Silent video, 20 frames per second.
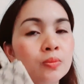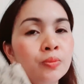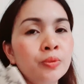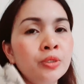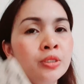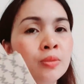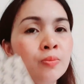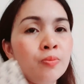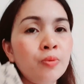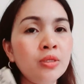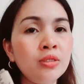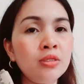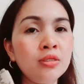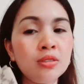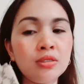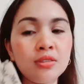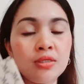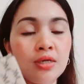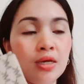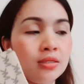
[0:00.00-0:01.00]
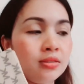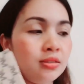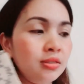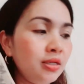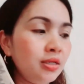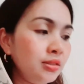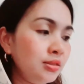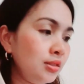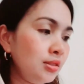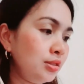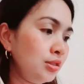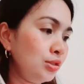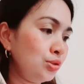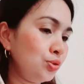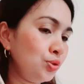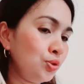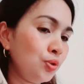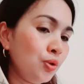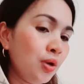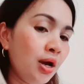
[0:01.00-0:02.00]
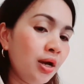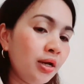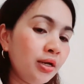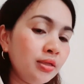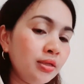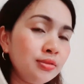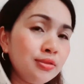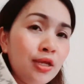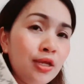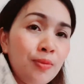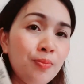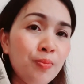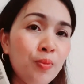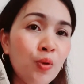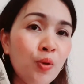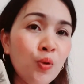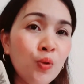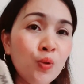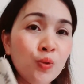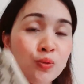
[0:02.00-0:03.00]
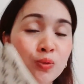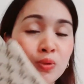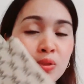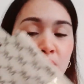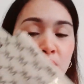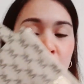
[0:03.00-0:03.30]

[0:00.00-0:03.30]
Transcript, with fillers: Pwedeng pwede na siya kasi kasya dito yung aking cellphone.